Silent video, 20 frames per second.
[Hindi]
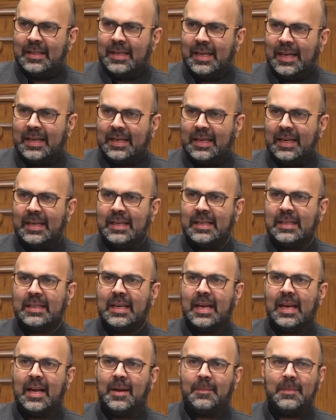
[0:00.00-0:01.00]
लेकिन
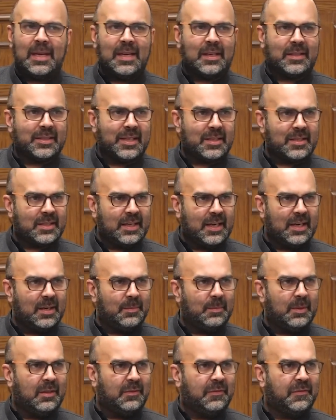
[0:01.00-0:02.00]
कि हम एक
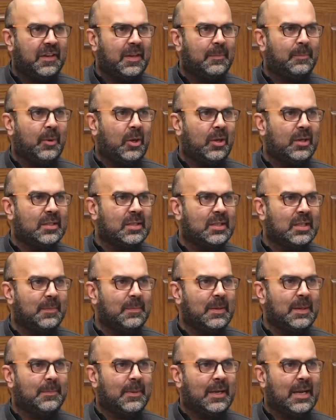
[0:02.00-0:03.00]
सस्टेनेबल फ़ी पॉलिसी
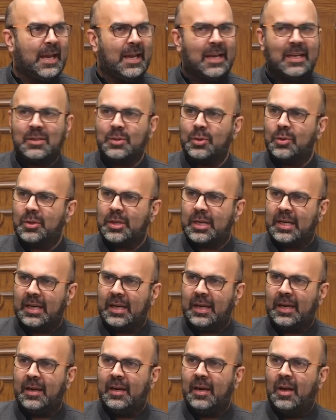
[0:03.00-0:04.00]
भी बनाएं जो कि
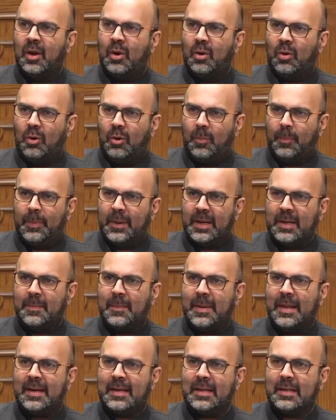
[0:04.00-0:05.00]
ओपन
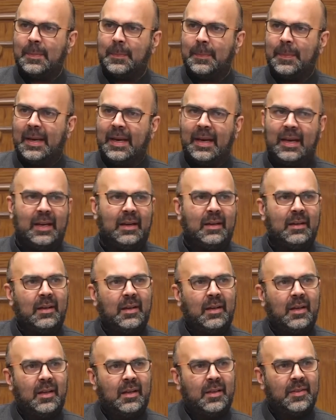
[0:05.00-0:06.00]
मेरिट पे
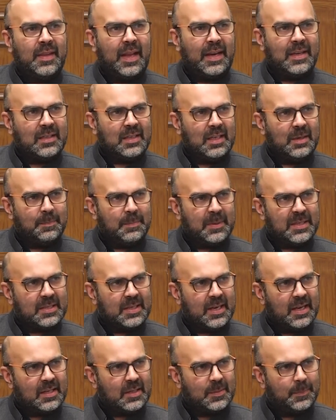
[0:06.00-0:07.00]
90
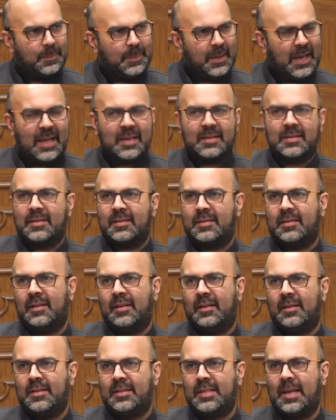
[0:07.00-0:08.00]
परसेंट प्लस
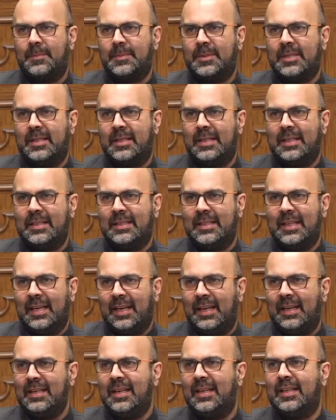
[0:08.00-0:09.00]
सब्सिडी दे
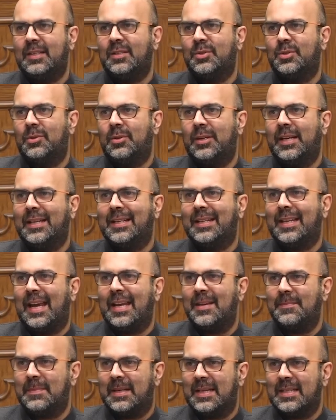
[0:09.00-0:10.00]
लेकिन जो कि
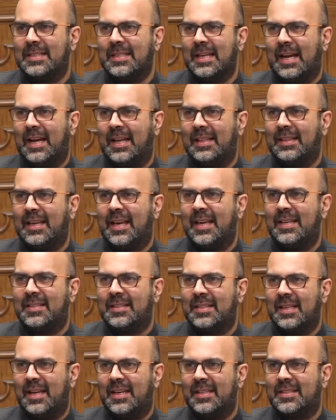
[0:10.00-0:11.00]
टाइम के साथ
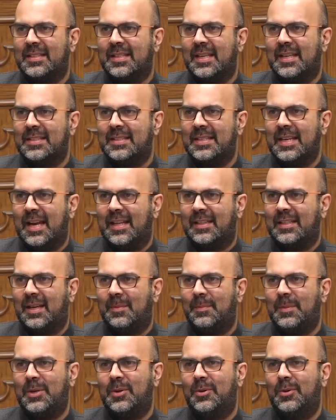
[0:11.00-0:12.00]
आहिस्ता आहिस्ता ज़्यादा
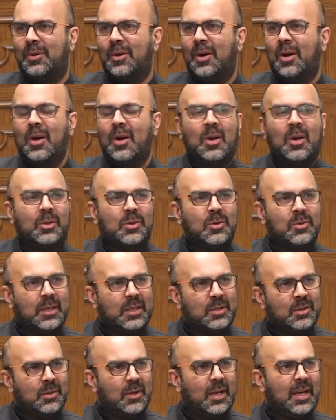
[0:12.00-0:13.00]
भी हो
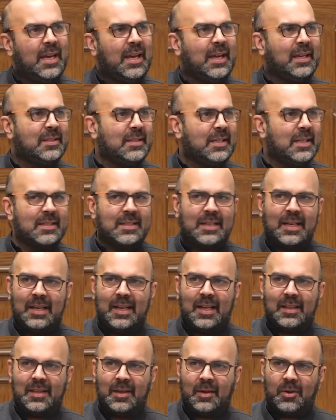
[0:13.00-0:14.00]
क्योंकि जो एक चीज़
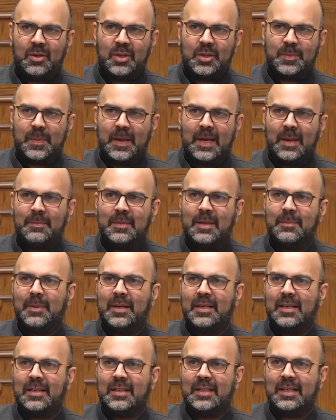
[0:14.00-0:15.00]
गलत है और इस पर हमने
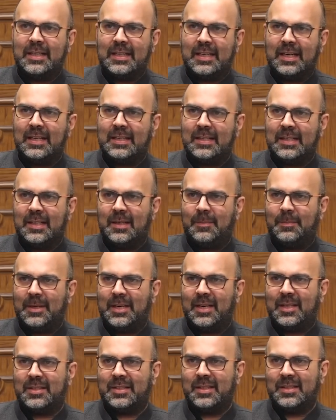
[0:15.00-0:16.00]
बड़ी डिटेल
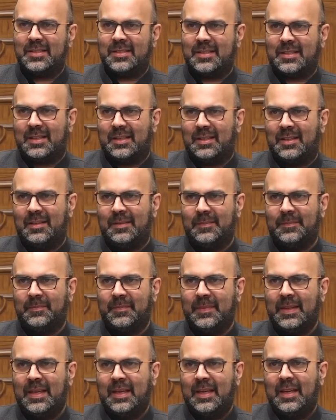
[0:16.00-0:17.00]
डिलिब्रेशंस की
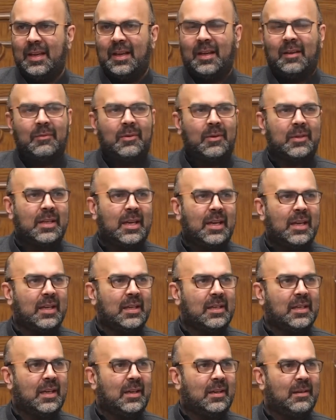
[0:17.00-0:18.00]
वो ये
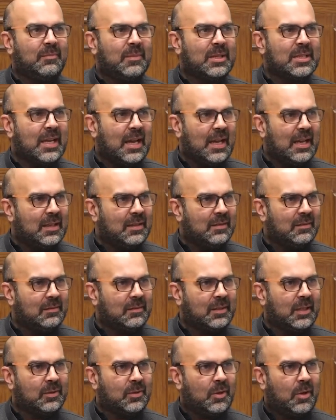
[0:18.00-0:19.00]
कि मिसाल
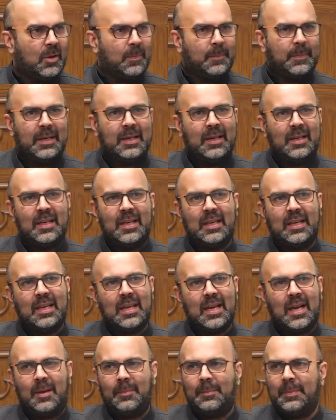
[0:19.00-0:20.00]
के तौर पे ले लें कि
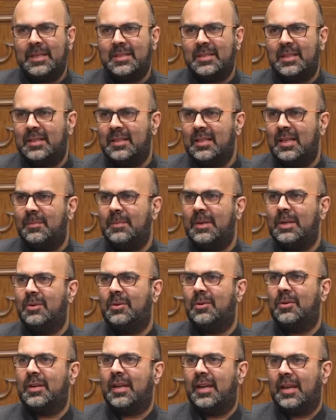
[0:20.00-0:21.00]
यहाँ पे जितने भी
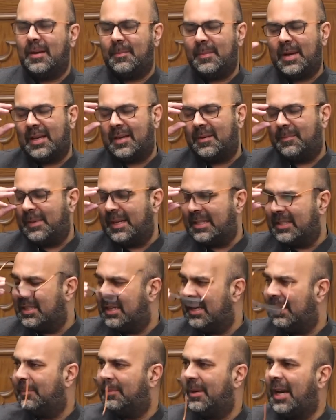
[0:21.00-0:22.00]
लोग हैं हमारे
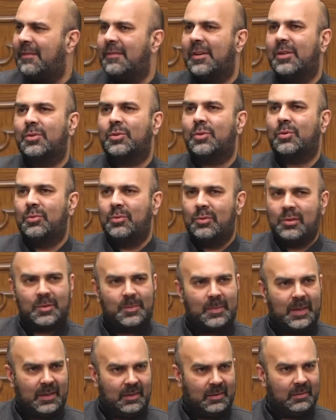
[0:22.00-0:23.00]
बच्चे प्राइवेट स्कूल्स
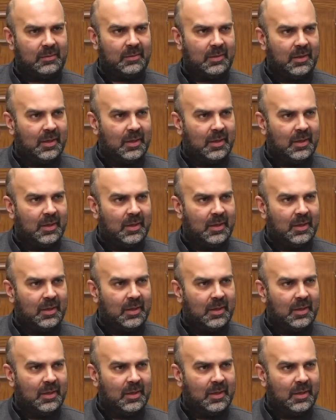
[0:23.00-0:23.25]
में